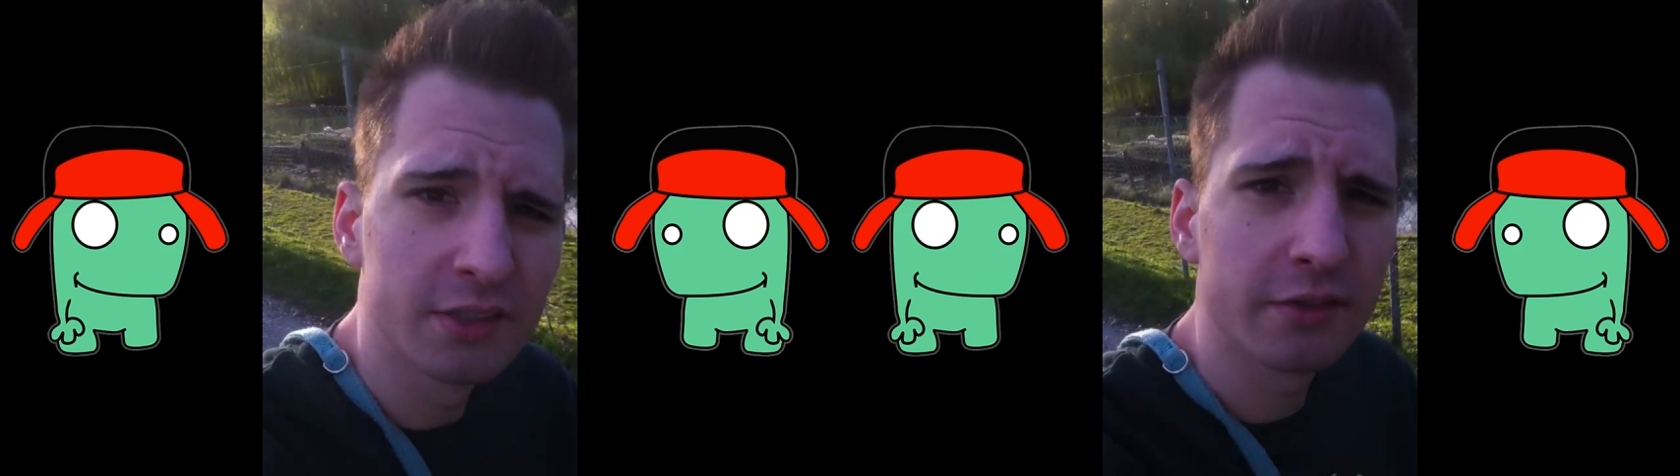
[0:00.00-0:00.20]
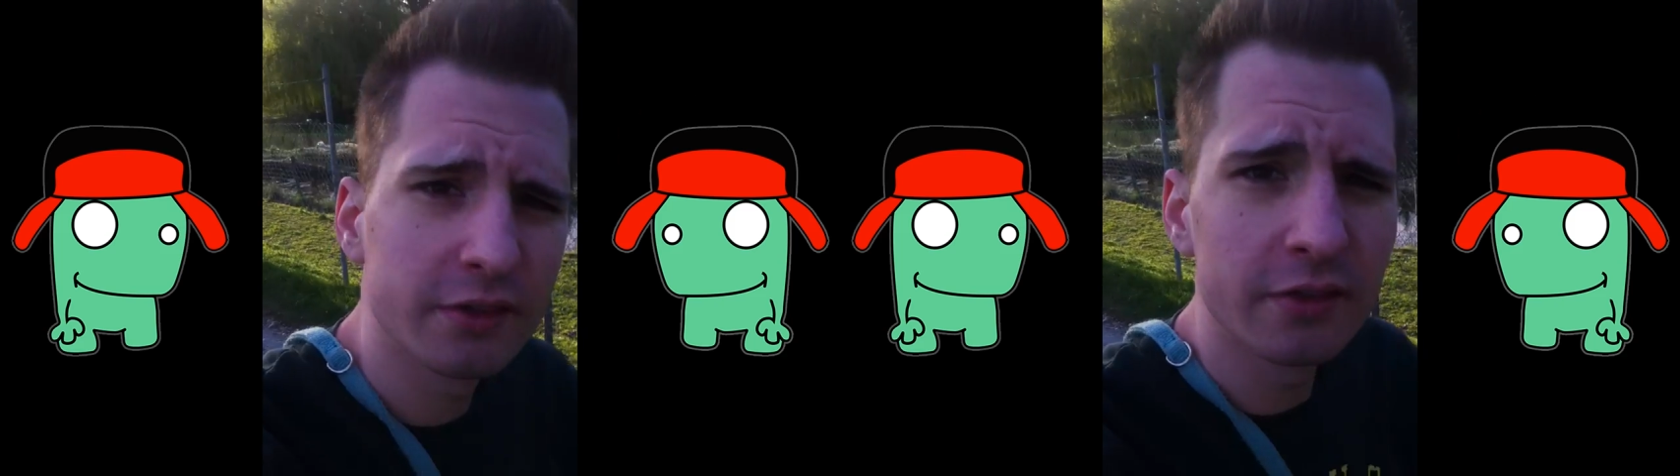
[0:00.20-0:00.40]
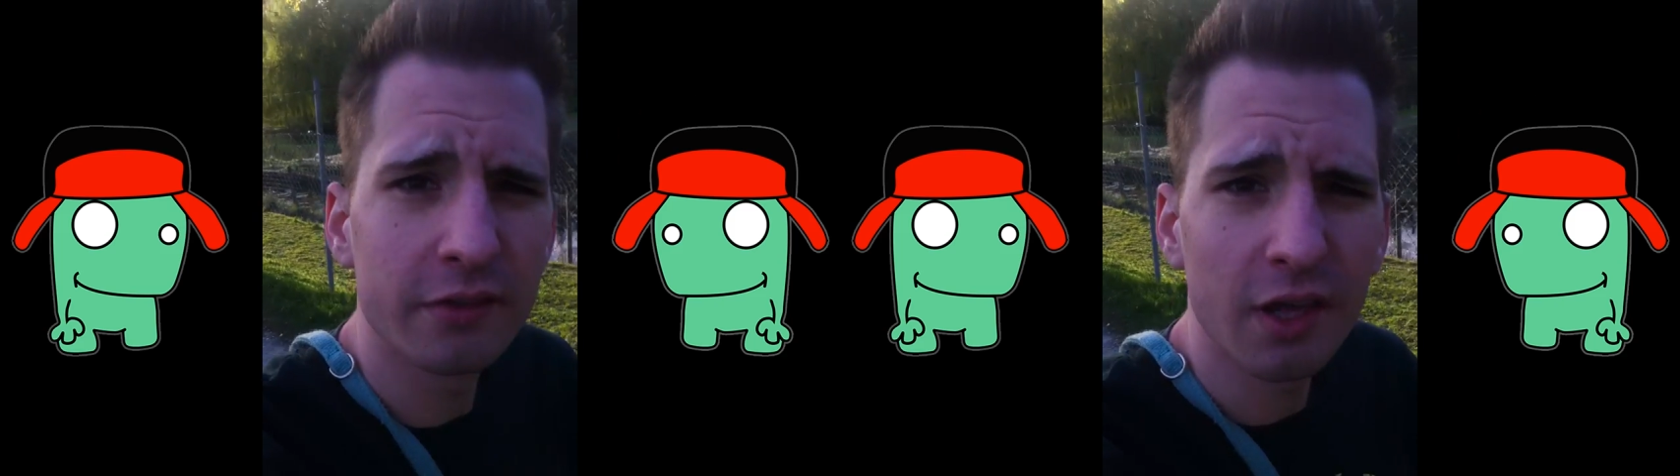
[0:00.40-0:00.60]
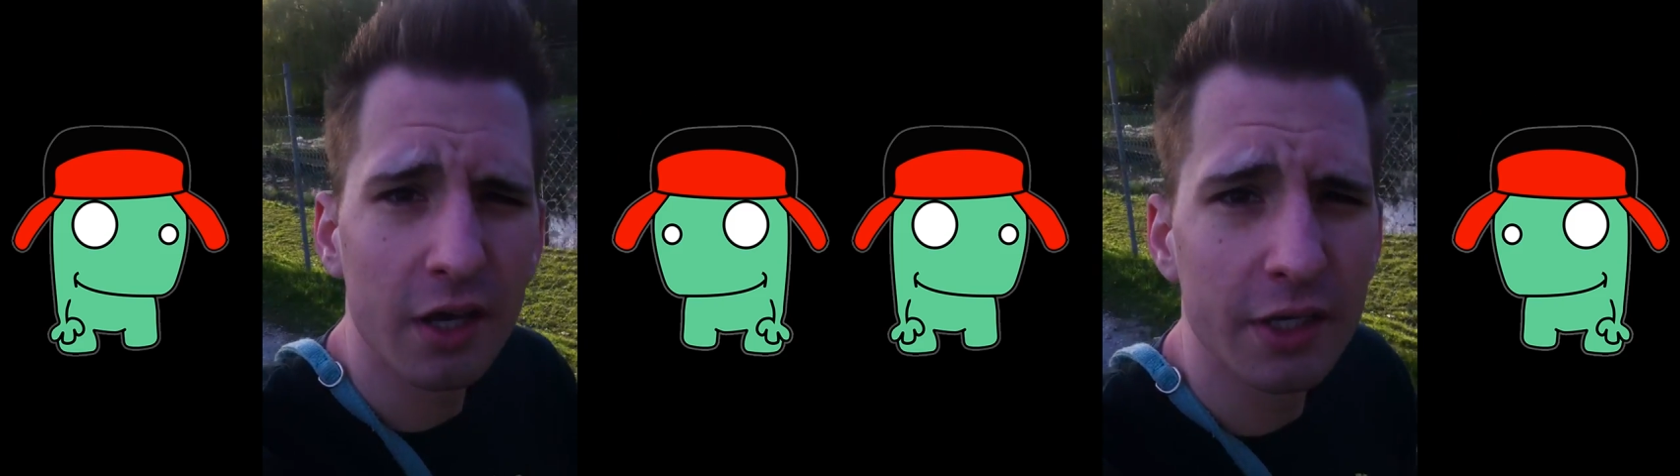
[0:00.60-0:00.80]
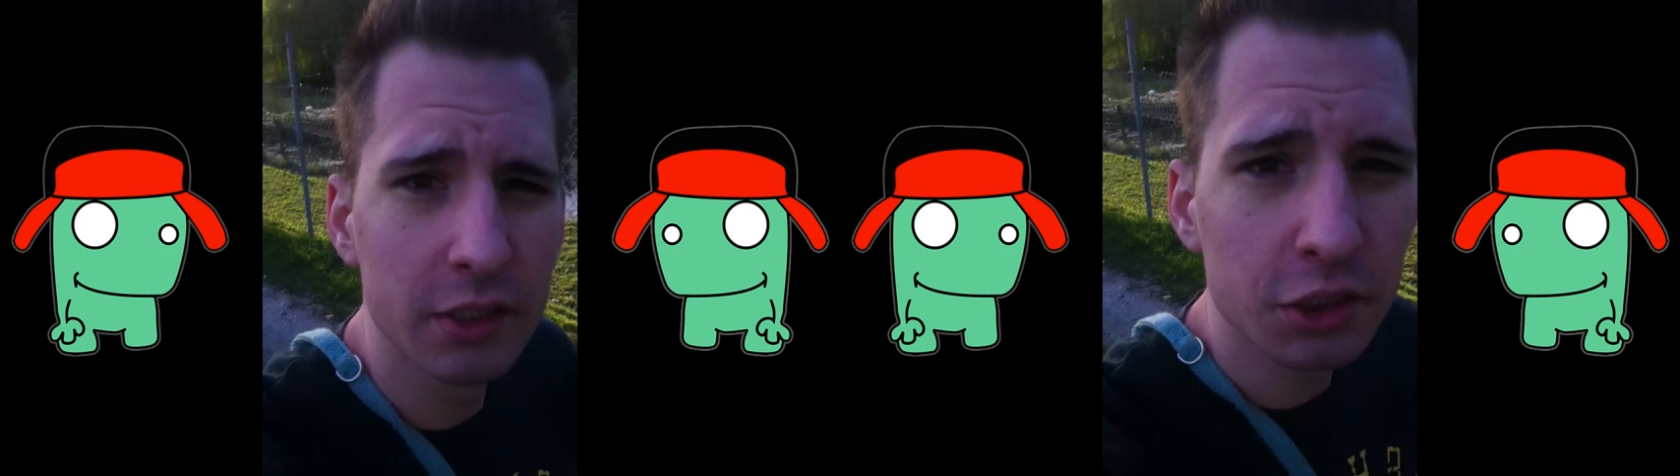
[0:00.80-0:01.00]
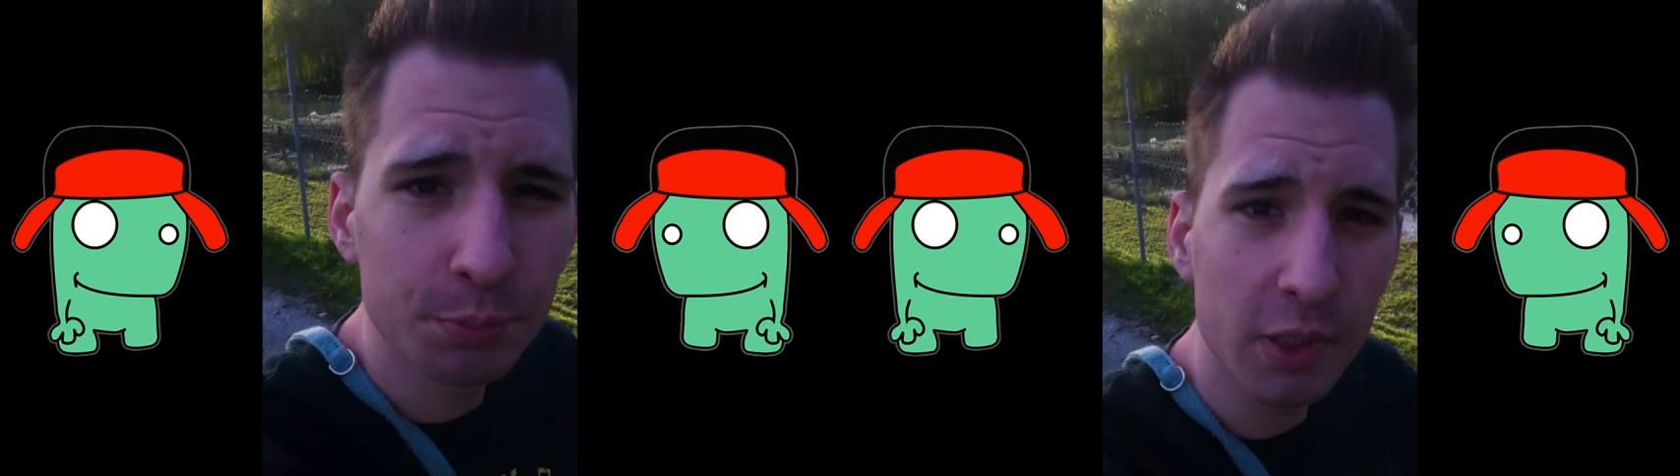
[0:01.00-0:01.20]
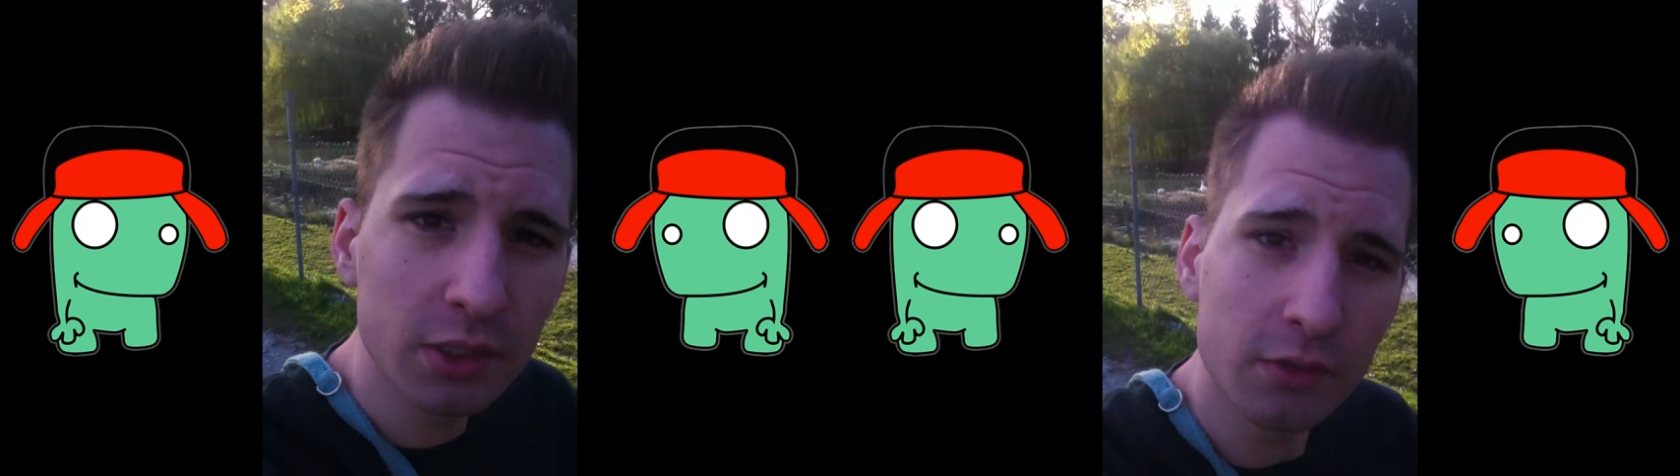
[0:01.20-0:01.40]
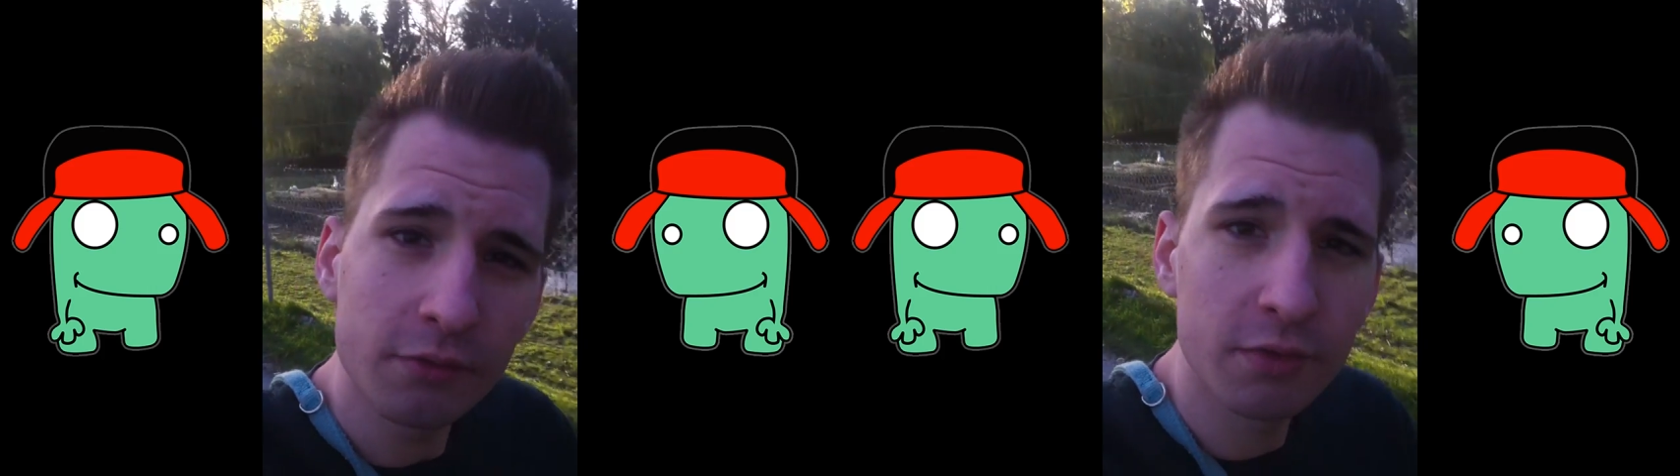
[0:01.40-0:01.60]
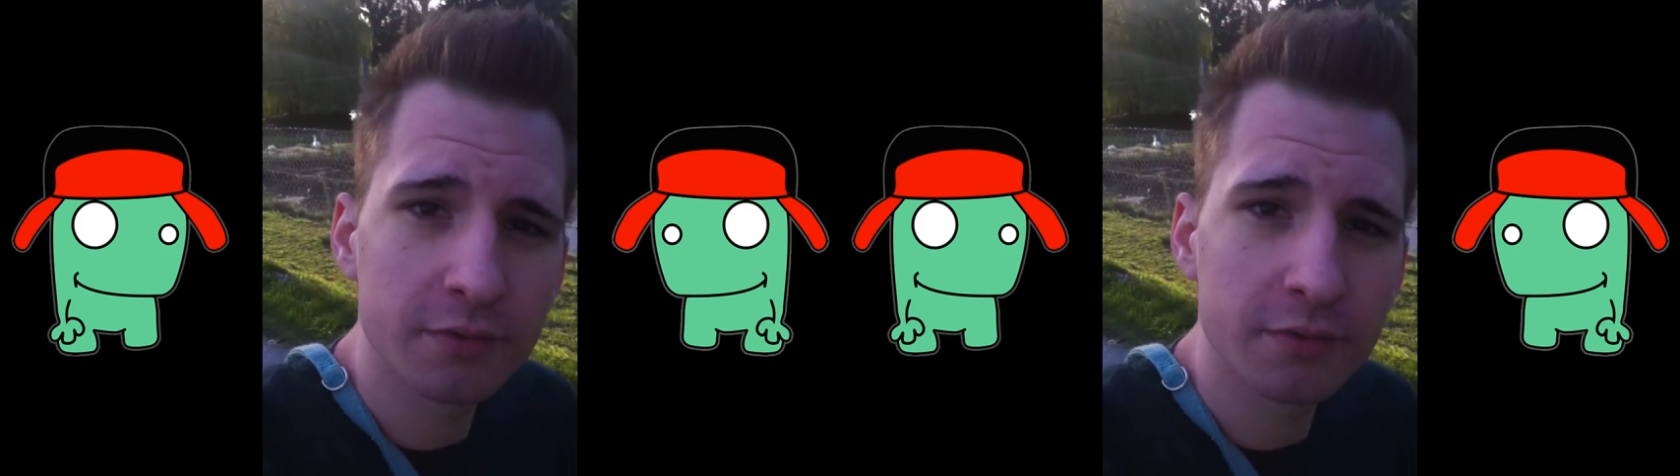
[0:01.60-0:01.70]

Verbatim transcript: Das ist ein Spiel,